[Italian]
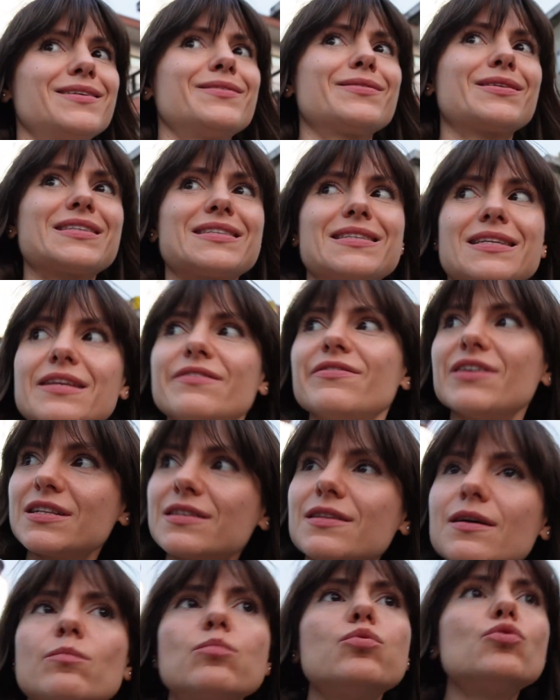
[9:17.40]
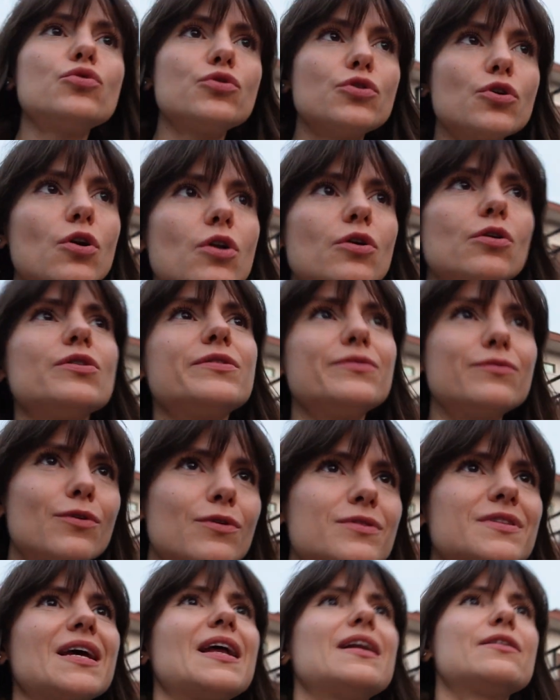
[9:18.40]
che se diventa buio
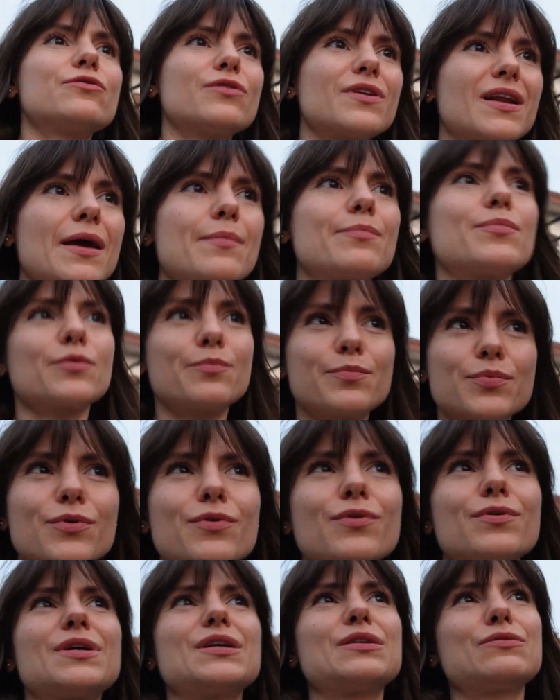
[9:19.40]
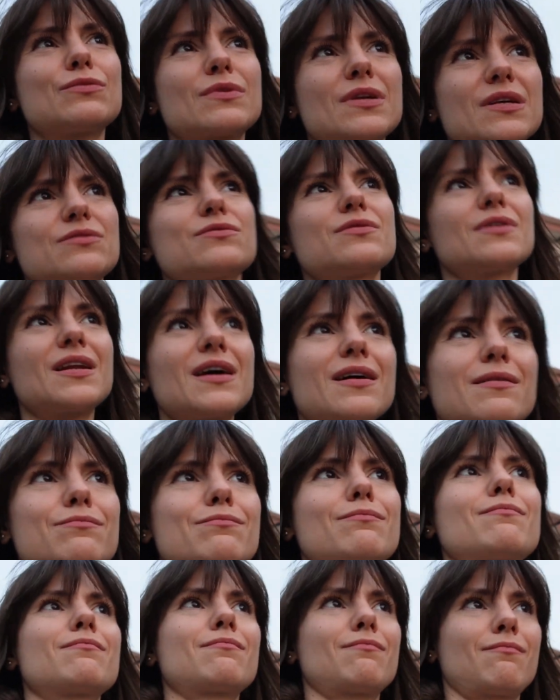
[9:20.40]
l'hotel non è proprio in una zona
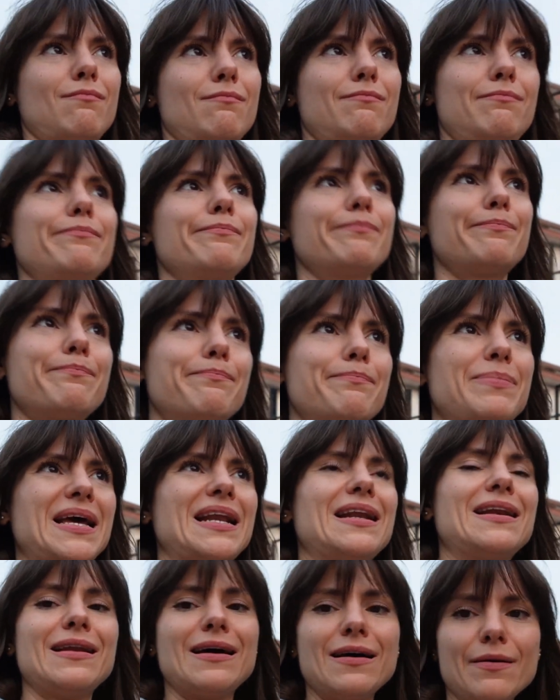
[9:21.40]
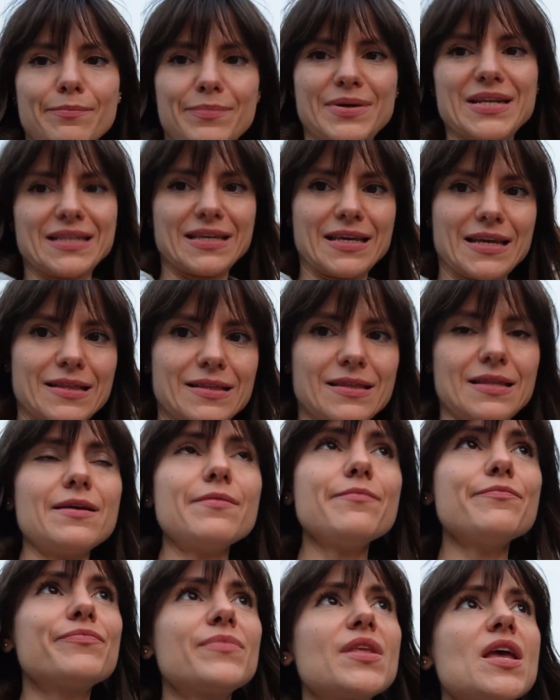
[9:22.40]
bella per
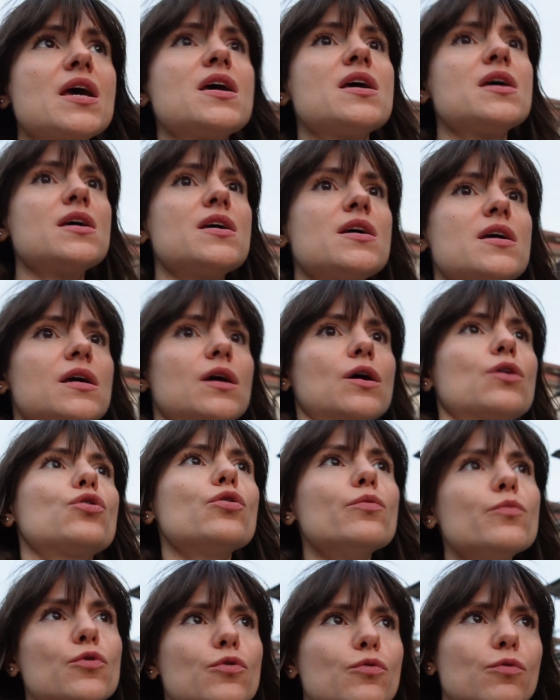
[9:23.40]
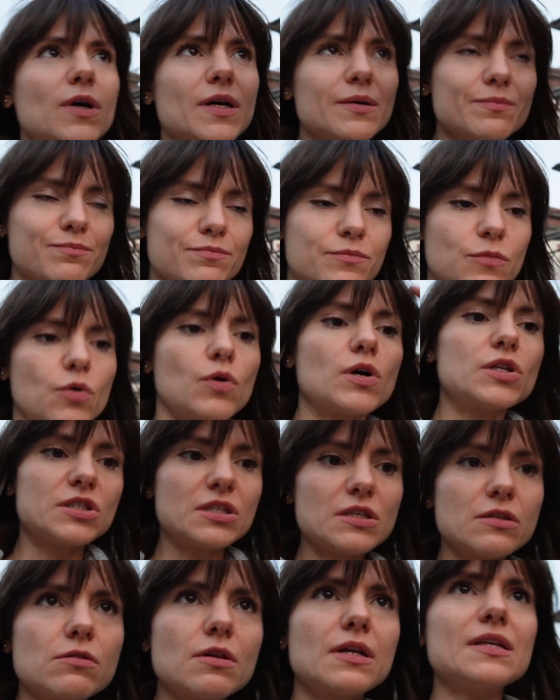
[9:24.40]
niente comunque ho
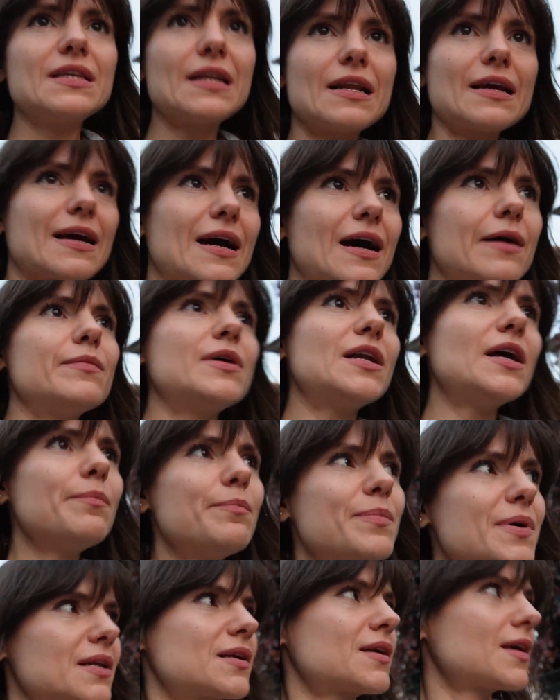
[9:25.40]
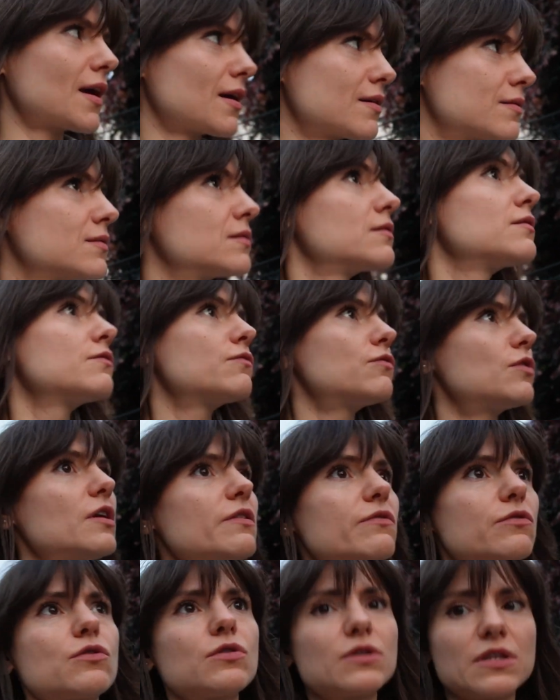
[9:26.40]
acceso la telecamera perché
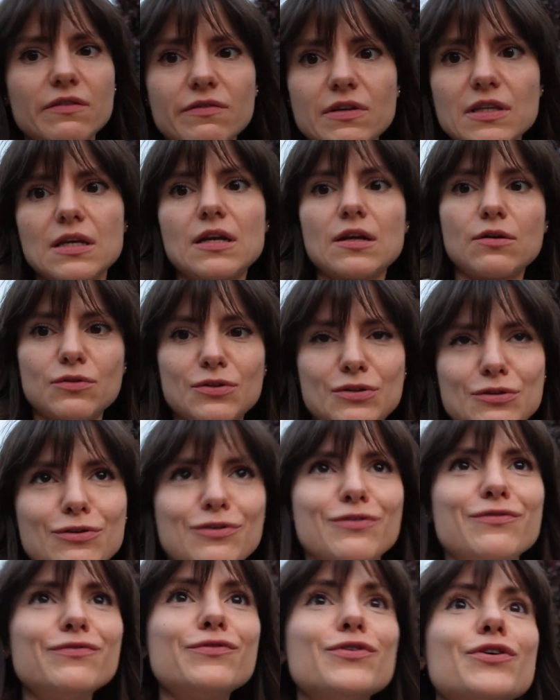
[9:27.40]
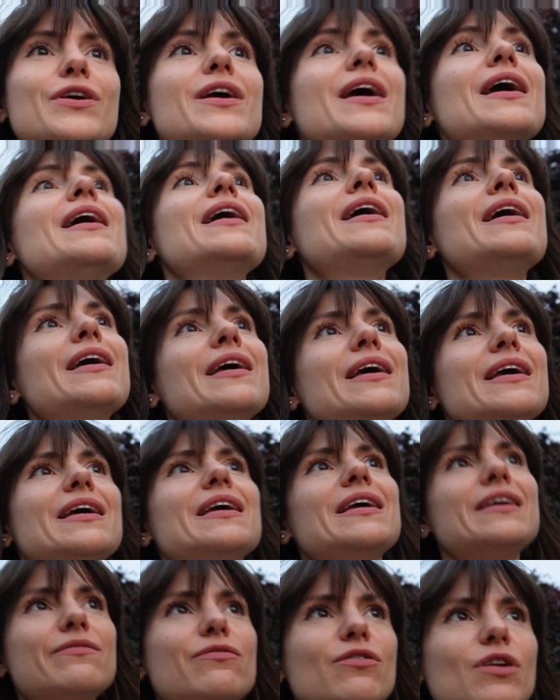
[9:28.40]
volevo condividere questo con voi
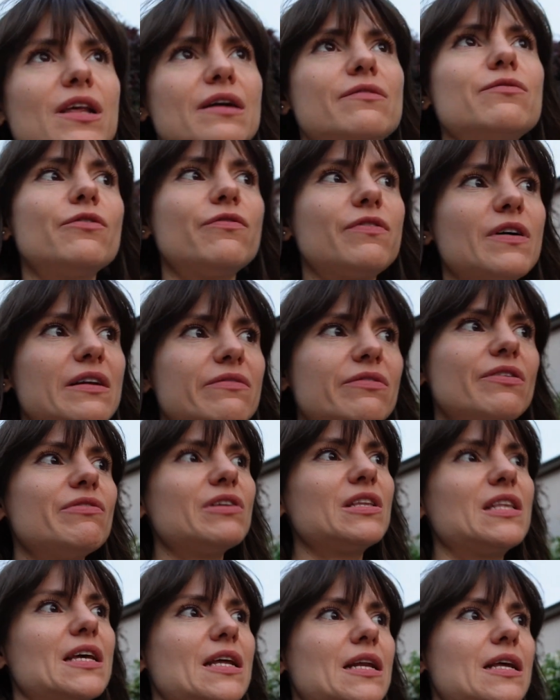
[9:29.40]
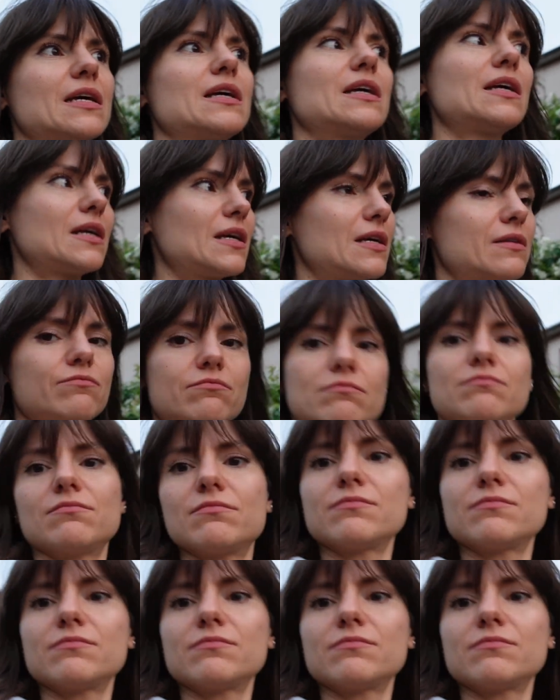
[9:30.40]
e volevo farvi vedere mm,